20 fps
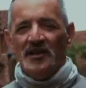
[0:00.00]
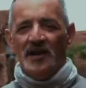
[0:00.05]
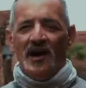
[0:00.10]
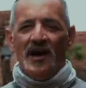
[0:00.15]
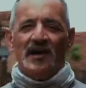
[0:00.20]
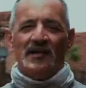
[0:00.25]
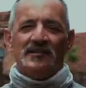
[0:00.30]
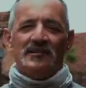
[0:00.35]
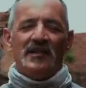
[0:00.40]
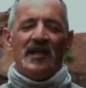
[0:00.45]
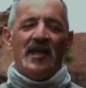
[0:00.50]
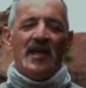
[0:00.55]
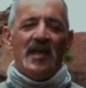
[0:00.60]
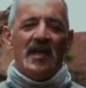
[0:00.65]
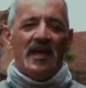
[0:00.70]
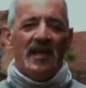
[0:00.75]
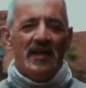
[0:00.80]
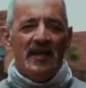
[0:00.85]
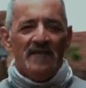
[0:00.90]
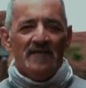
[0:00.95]

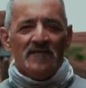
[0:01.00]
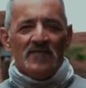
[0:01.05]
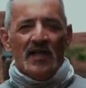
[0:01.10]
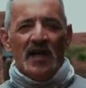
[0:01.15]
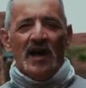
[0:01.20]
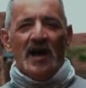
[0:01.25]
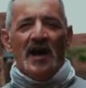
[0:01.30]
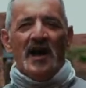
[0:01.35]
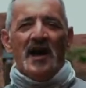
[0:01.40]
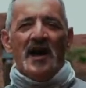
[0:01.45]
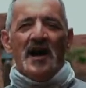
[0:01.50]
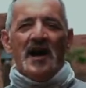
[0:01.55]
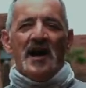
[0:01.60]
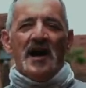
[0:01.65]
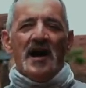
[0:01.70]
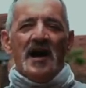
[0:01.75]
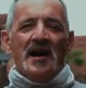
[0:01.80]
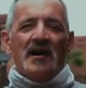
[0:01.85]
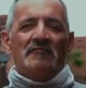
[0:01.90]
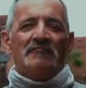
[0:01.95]
até
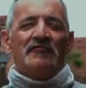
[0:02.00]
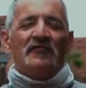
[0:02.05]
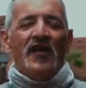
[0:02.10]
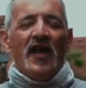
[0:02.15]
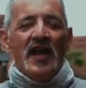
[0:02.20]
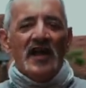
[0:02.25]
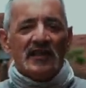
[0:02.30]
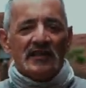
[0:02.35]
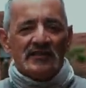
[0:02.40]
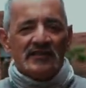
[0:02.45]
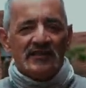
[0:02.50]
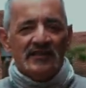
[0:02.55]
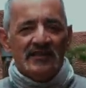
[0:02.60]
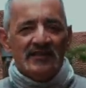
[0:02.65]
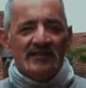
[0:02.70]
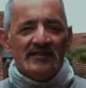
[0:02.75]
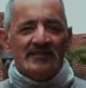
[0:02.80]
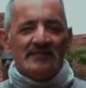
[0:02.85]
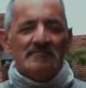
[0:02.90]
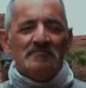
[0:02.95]
a
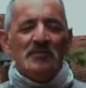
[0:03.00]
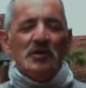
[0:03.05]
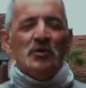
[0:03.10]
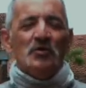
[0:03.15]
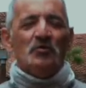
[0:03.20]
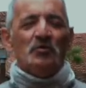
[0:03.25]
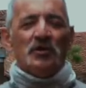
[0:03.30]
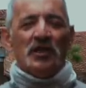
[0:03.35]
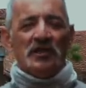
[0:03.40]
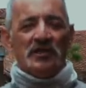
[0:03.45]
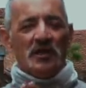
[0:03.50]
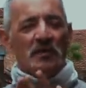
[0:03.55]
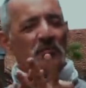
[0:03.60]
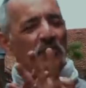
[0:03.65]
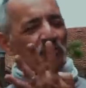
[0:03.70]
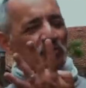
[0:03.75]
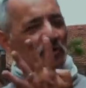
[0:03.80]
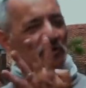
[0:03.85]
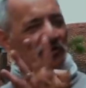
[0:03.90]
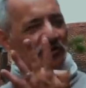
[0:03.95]
Versys 1000, que tem
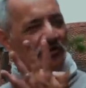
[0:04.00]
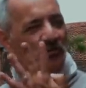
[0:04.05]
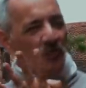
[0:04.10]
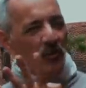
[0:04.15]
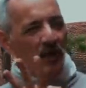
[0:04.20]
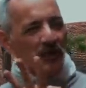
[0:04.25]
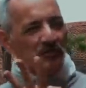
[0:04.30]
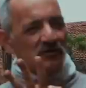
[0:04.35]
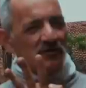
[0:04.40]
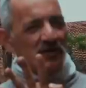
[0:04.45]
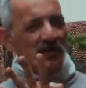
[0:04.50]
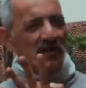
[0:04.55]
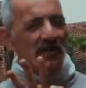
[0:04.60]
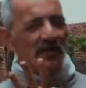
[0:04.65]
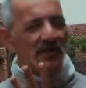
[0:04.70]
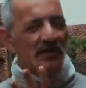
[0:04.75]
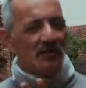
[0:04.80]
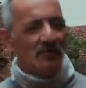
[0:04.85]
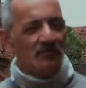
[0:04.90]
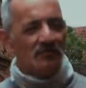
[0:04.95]
motor de 4
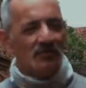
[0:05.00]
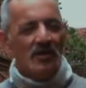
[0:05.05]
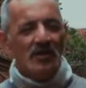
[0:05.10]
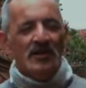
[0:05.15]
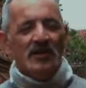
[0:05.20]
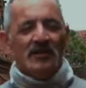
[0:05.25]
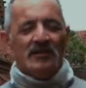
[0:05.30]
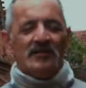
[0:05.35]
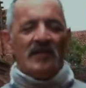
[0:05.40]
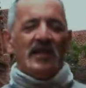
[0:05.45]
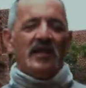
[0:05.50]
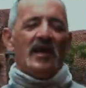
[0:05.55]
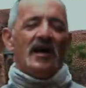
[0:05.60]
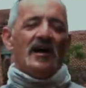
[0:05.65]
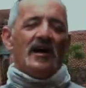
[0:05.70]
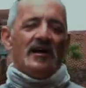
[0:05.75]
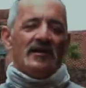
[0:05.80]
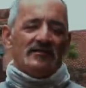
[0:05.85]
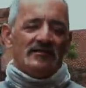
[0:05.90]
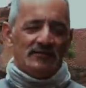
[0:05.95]
cilindros, tem
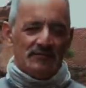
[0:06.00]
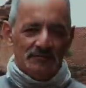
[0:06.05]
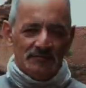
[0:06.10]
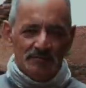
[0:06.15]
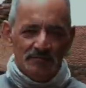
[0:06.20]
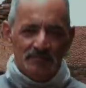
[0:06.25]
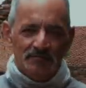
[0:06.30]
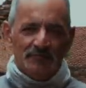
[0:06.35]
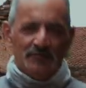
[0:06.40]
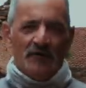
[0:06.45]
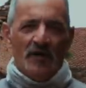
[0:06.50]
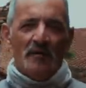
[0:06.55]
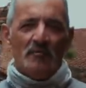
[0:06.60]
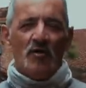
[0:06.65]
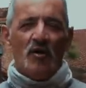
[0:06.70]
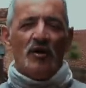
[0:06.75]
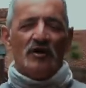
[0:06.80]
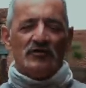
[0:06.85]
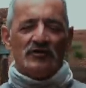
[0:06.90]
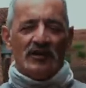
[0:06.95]
as
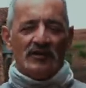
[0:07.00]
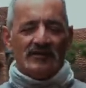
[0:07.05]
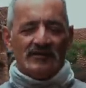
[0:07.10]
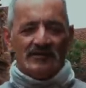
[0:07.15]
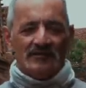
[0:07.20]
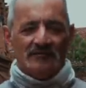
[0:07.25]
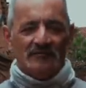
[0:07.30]
famosas